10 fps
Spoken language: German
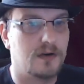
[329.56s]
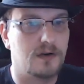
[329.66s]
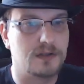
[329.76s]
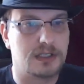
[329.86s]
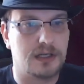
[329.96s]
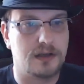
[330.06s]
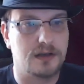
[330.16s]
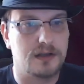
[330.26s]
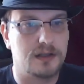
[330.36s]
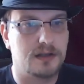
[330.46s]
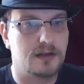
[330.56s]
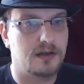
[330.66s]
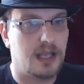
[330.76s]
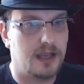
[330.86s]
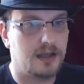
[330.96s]
Und äh,
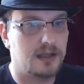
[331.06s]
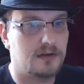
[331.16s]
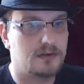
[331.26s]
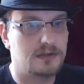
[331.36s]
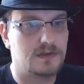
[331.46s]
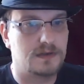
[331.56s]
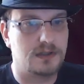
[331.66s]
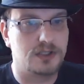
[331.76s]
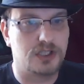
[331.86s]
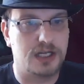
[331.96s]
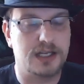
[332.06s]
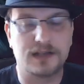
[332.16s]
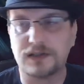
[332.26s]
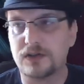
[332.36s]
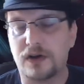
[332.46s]
in Eric und Shelly
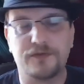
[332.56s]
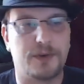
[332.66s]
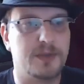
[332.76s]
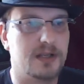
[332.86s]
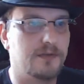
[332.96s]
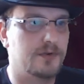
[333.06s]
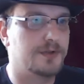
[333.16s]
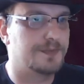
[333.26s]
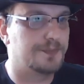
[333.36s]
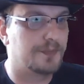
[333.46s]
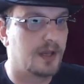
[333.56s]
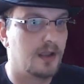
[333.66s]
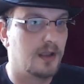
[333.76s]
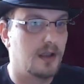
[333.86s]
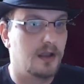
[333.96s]
hat sie eine neue Familie gefunden.
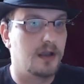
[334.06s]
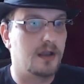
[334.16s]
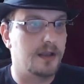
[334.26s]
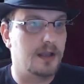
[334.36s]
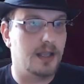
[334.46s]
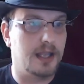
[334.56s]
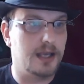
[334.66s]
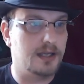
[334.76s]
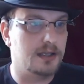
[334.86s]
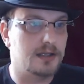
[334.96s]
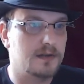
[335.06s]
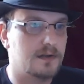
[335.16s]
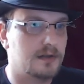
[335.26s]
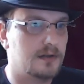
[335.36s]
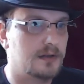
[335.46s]
Äh, Eric
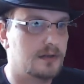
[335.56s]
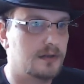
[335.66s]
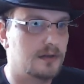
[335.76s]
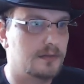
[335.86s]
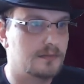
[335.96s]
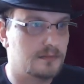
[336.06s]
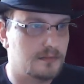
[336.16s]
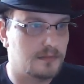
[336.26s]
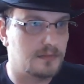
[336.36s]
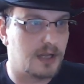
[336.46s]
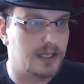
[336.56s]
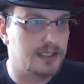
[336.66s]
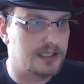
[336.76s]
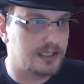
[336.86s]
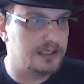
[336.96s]
ist äh, ein
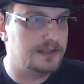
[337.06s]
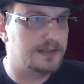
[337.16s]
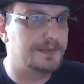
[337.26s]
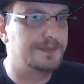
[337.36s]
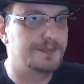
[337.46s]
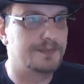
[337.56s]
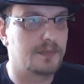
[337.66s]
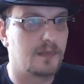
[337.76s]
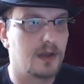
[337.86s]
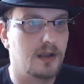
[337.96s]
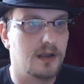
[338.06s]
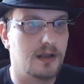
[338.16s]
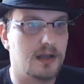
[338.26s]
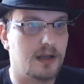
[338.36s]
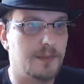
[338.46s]
Gitarrist
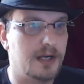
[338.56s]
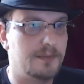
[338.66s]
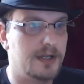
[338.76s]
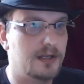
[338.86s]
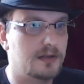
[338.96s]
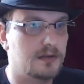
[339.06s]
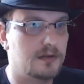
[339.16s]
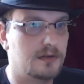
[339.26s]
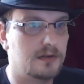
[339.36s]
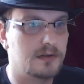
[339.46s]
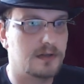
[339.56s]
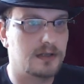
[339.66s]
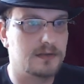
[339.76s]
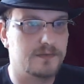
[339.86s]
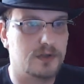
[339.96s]
in einer Metalband äh, und
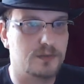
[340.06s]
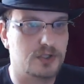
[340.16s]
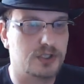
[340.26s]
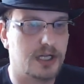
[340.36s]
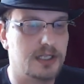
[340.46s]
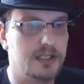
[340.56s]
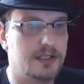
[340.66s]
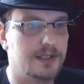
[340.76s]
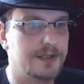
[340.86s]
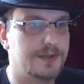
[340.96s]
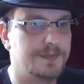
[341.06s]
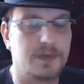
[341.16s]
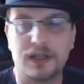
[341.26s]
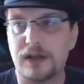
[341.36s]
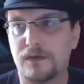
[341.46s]
seine Verlobte Shelly äh,
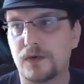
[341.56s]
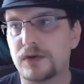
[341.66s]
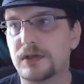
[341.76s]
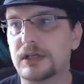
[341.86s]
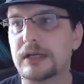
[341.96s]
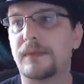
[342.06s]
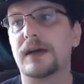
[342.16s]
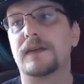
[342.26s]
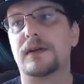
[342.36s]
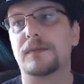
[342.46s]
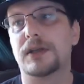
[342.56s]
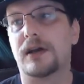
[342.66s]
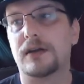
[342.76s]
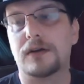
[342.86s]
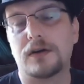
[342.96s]
wohnen gemeinsam in
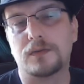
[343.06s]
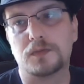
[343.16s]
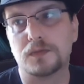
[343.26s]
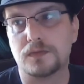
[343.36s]
einer